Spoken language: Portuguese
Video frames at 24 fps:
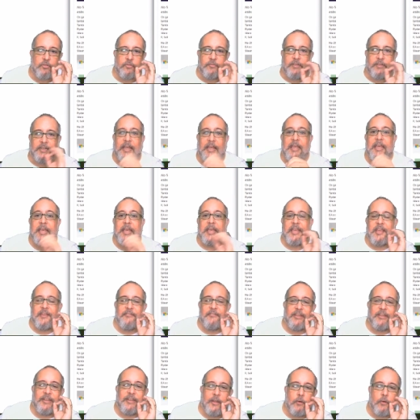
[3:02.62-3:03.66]
de venda e
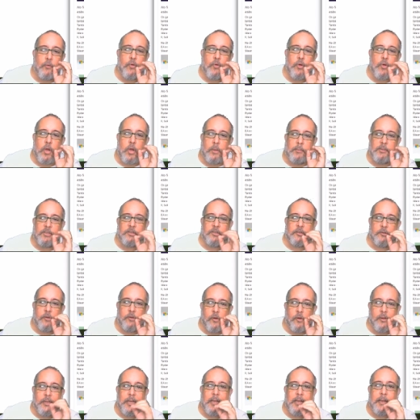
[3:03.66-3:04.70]
vendeu Command
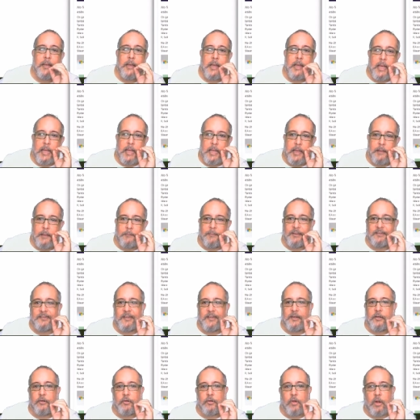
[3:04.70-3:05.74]
Conquer
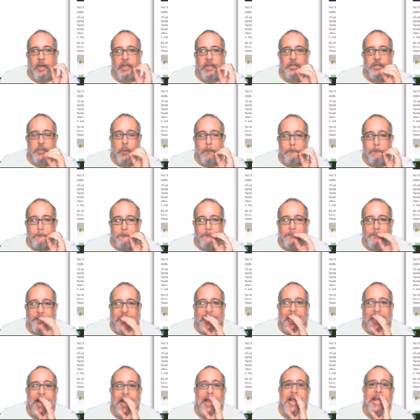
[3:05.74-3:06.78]
Remastered Collection
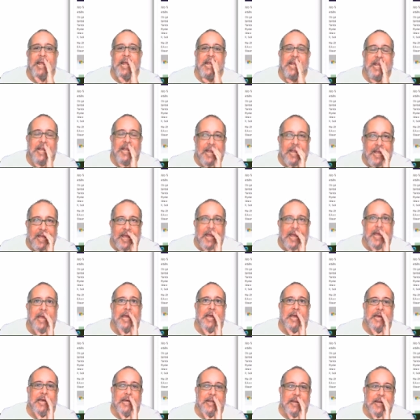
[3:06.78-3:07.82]
pra
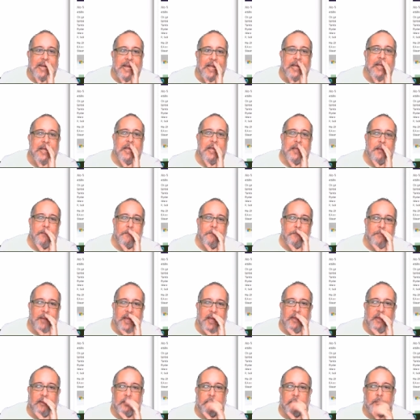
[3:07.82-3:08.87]

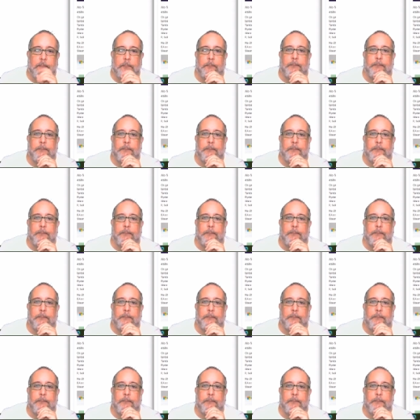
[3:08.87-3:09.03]
caramba.